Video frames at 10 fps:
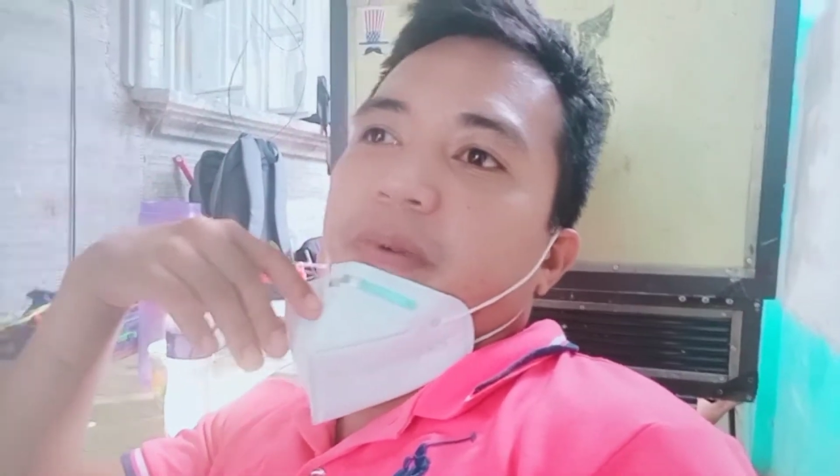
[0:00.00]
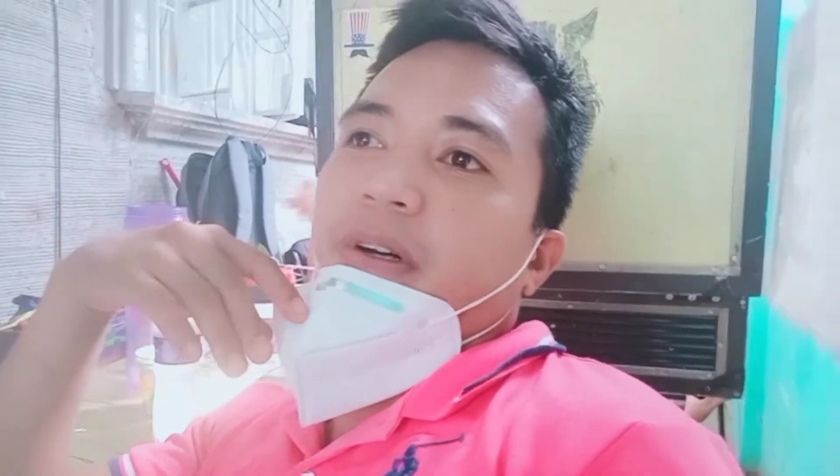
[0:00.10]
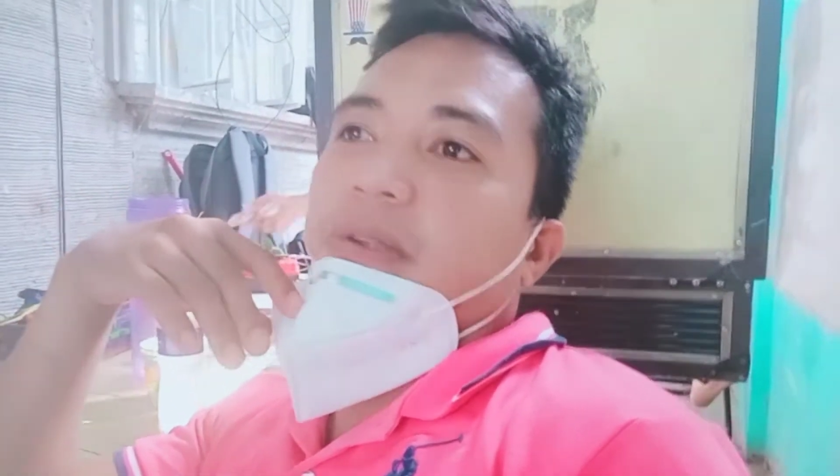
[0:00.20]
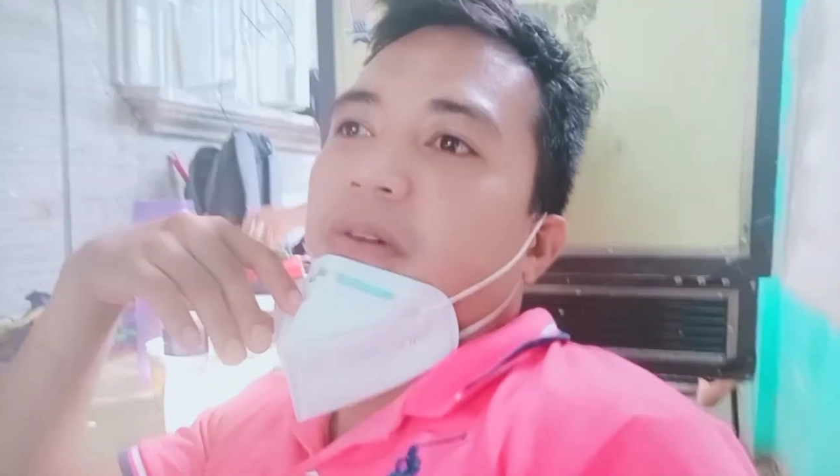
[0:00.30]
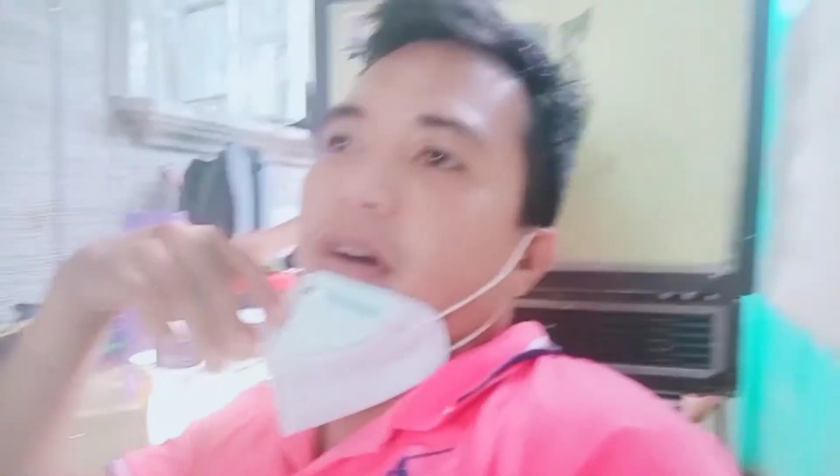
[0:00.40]

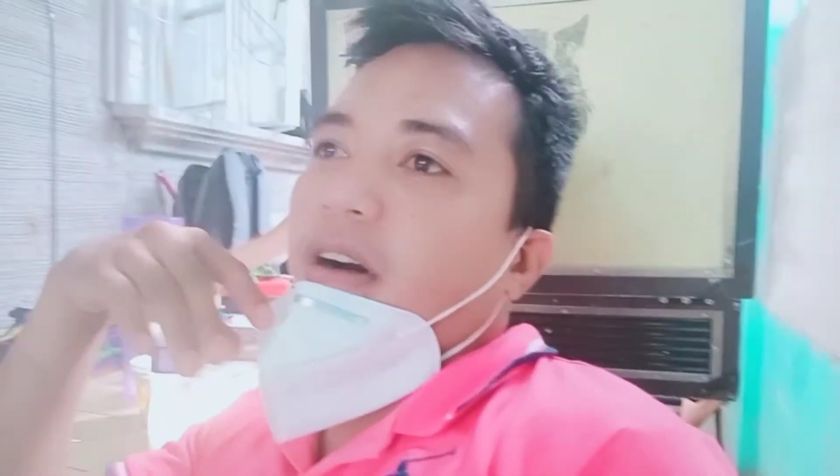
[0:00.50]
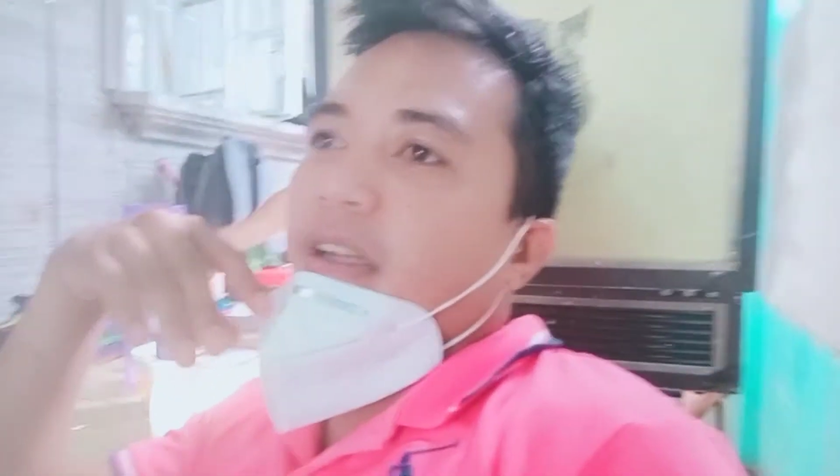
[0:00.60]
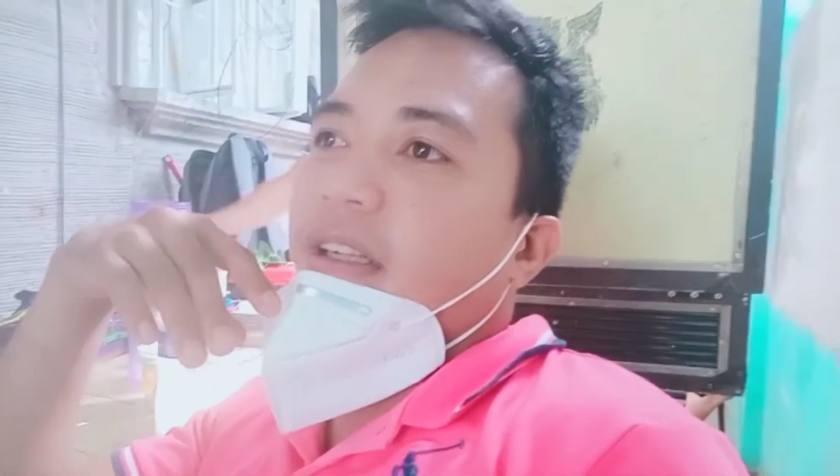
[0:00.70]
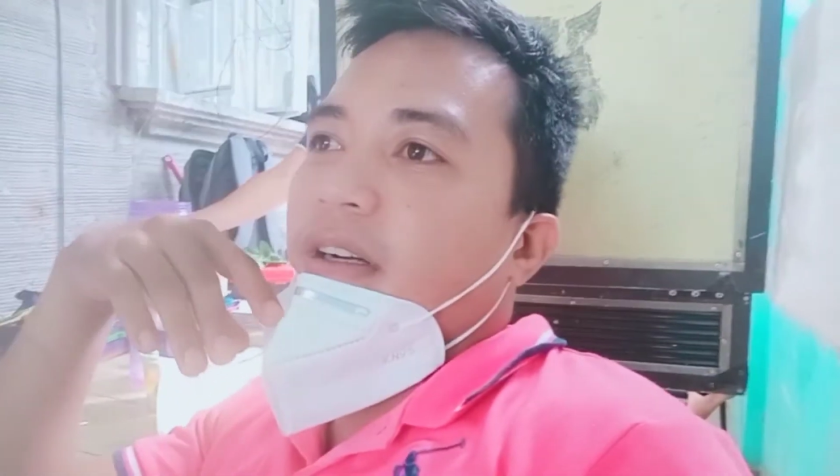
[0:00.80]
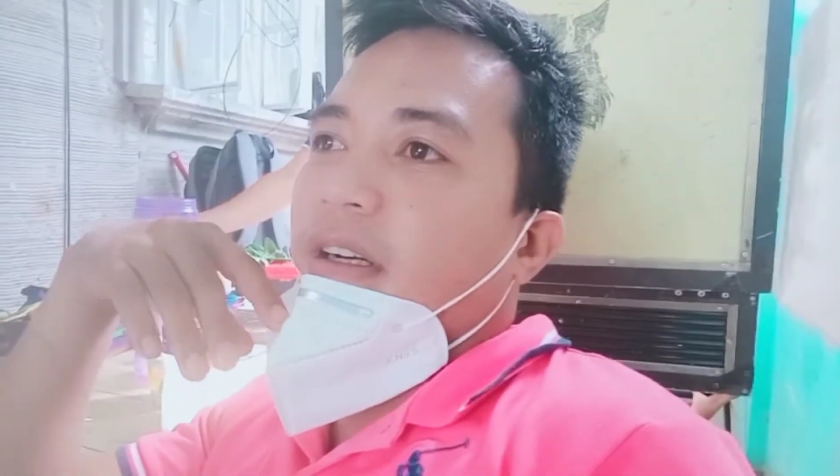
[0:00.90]

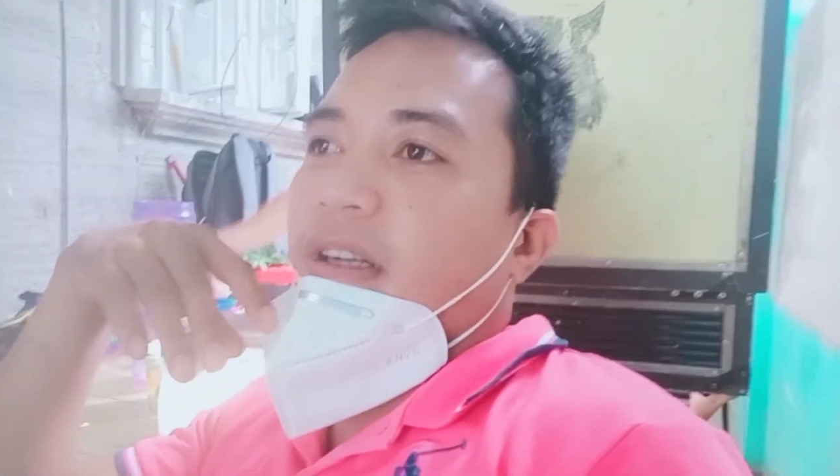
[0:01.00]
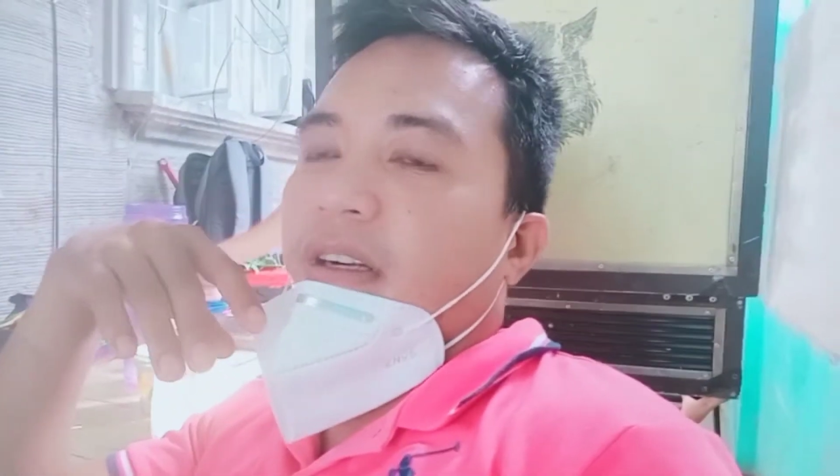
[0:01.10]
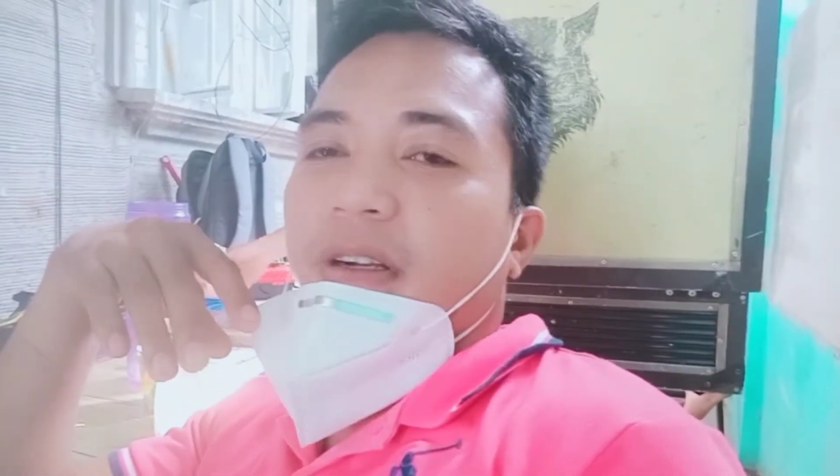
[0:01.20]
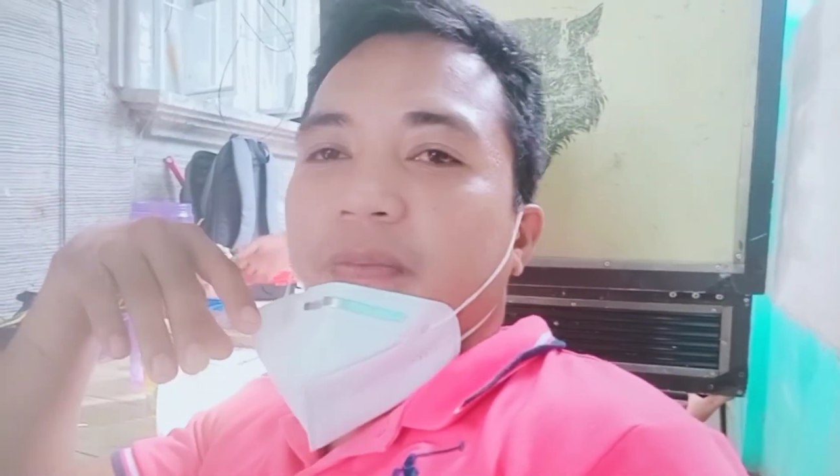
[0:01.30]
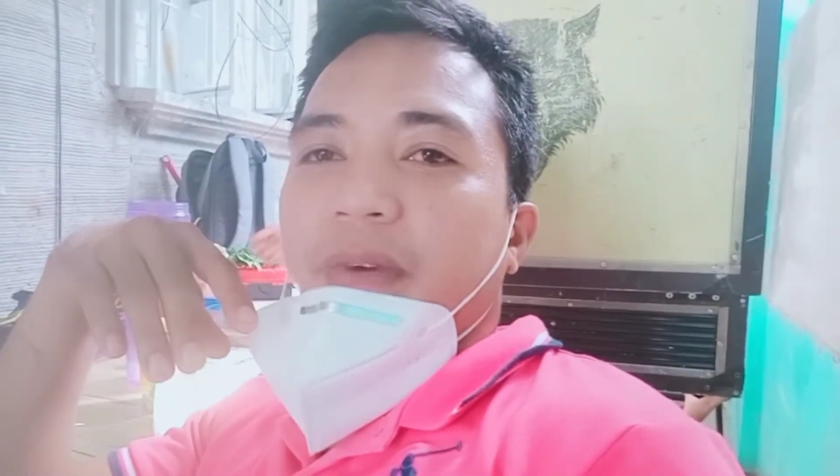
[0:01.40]
protocol
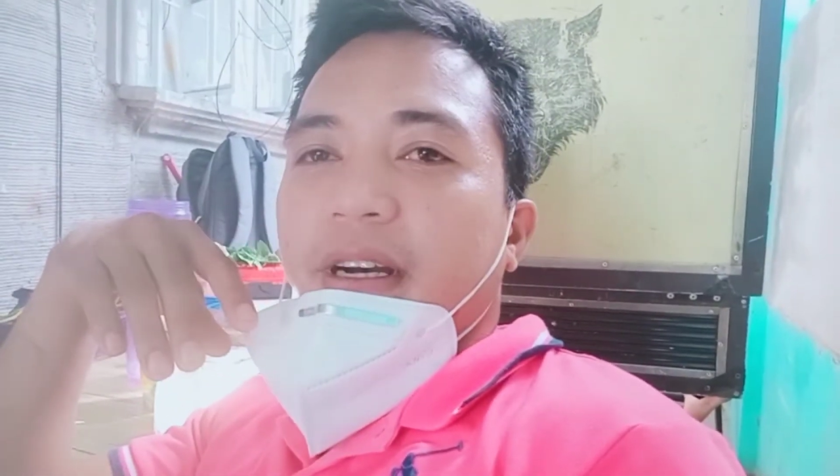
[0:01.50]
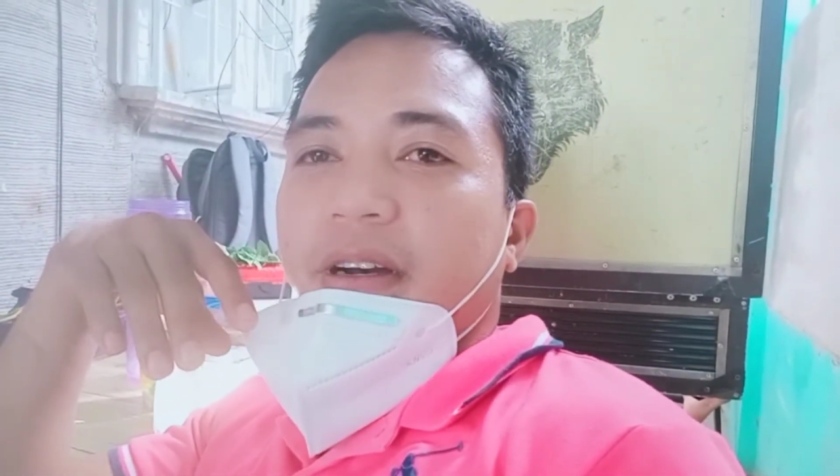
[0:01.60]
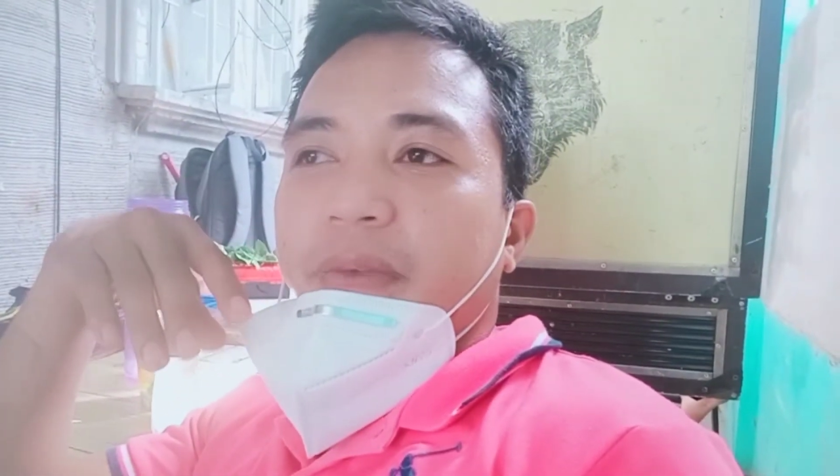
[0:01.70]
or mga